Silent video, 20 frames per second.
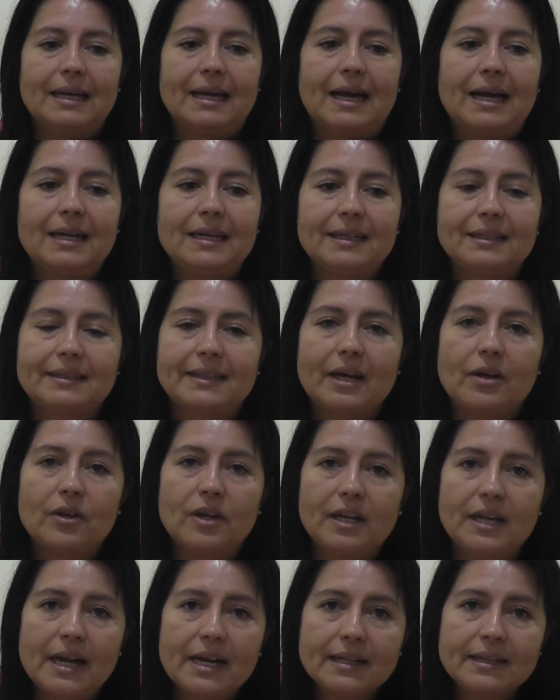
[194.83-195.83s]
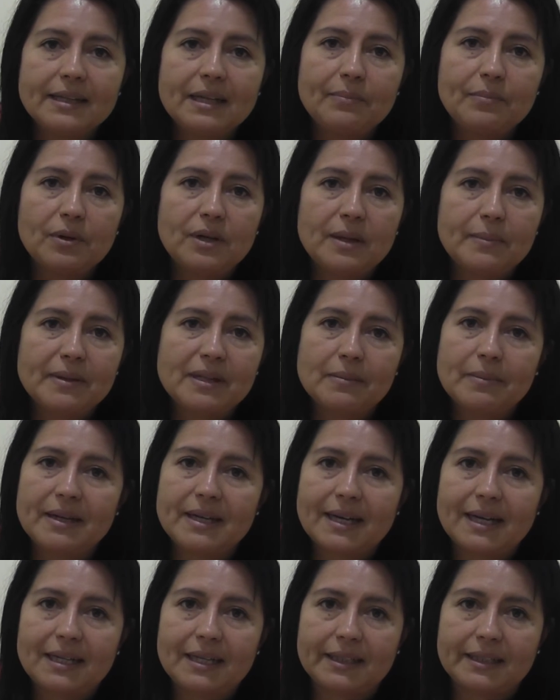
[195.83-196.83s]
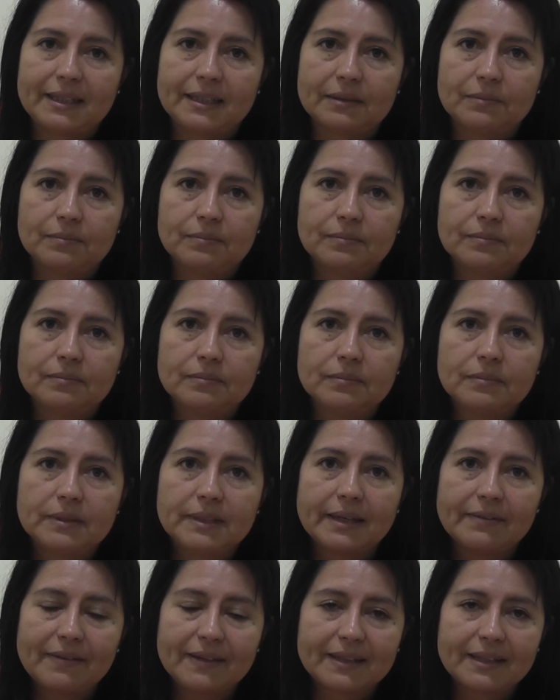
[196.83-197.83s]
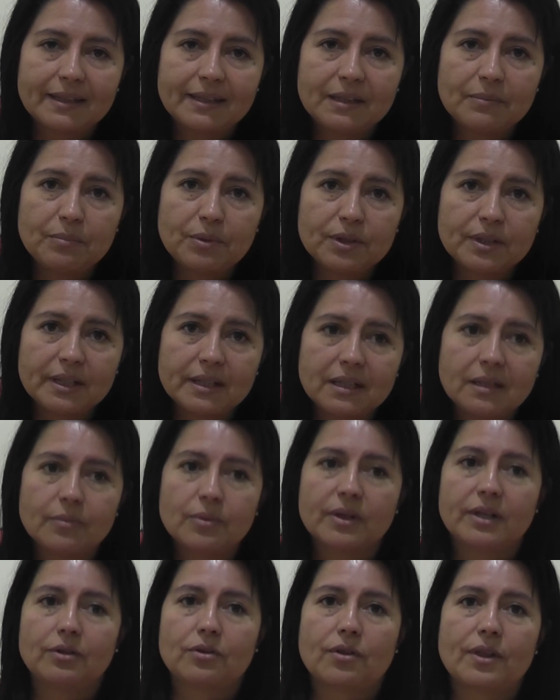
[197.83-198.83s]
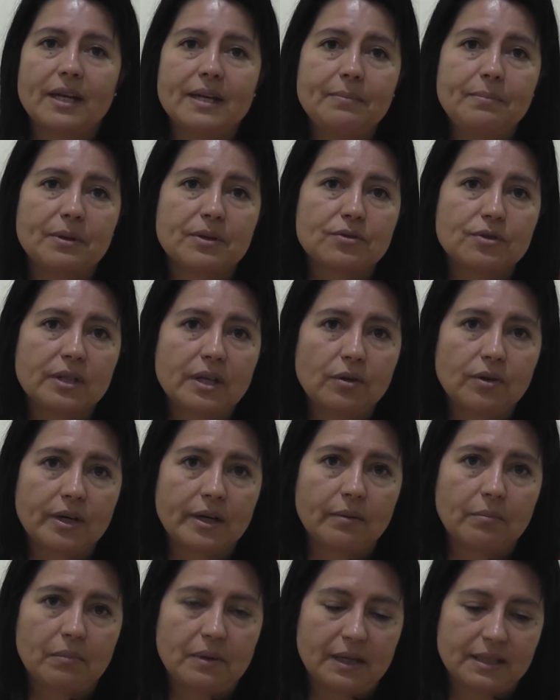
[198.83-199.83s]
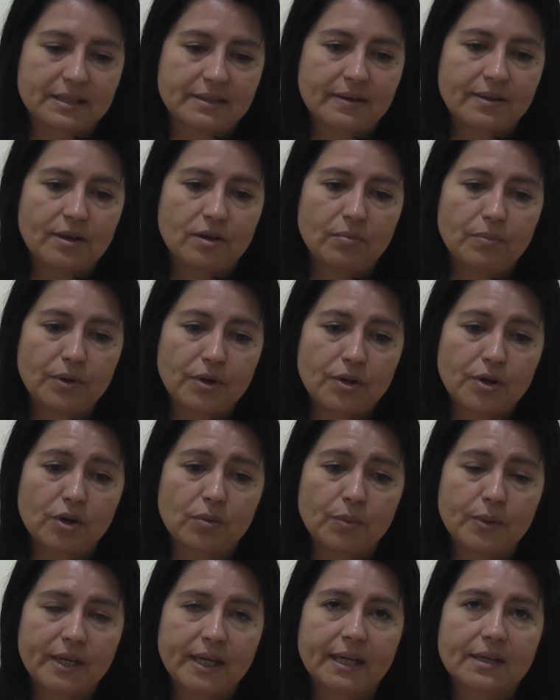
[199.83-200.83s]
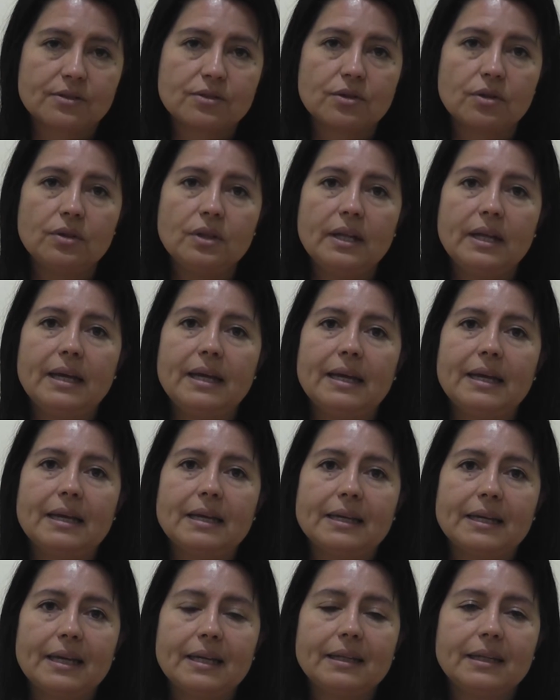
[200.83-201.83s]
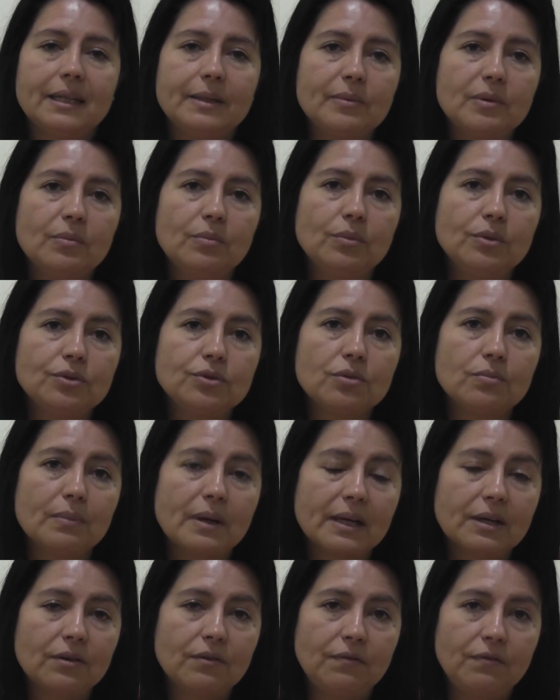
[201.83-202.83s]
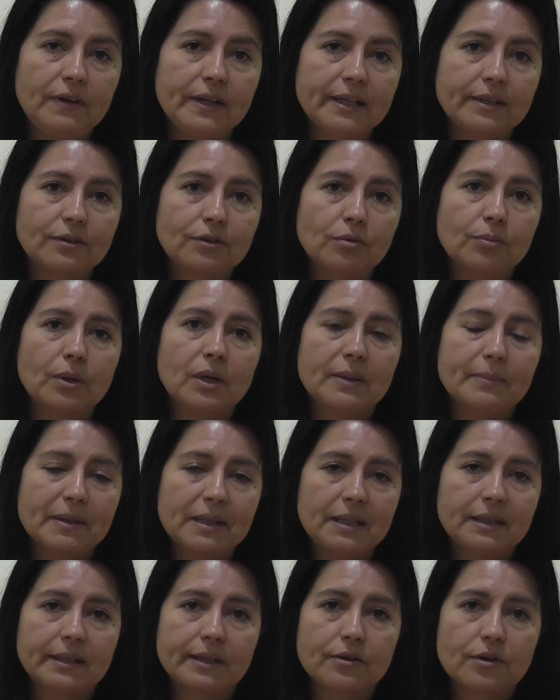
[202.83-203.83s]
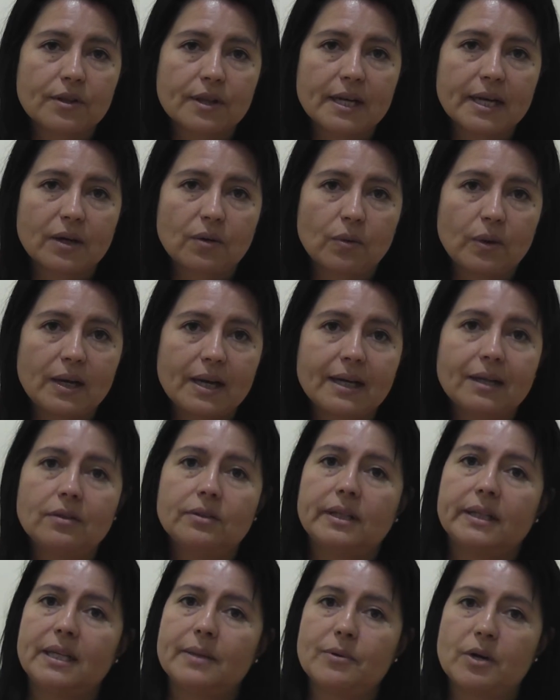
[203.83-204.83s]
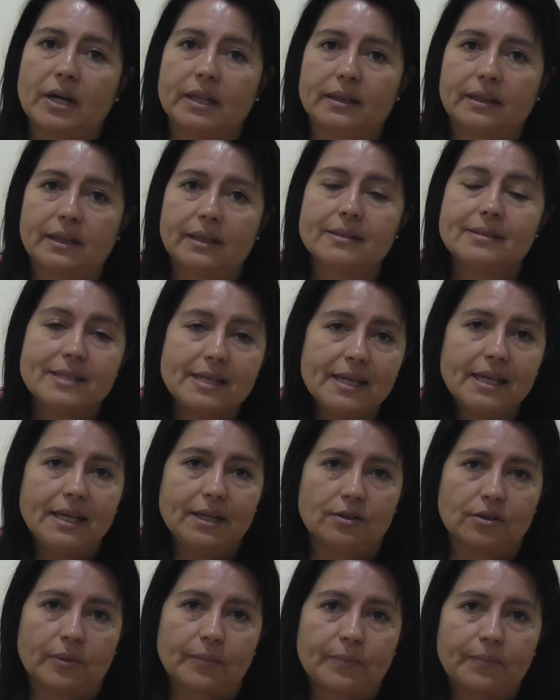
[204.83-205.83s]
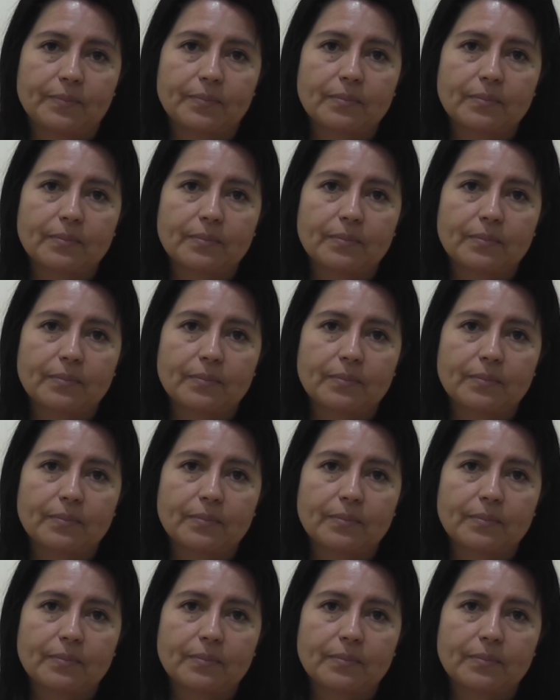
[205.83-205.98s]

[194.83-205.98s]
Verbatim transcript: al estado del arte del problema en América Latina, que es bastante importante porque nos da la impresión ahora, a través de los medios de comunicación, que tenemos muchos más conflictos, problemas en el interior de la escuela que lo teníamos antes. Sí y no.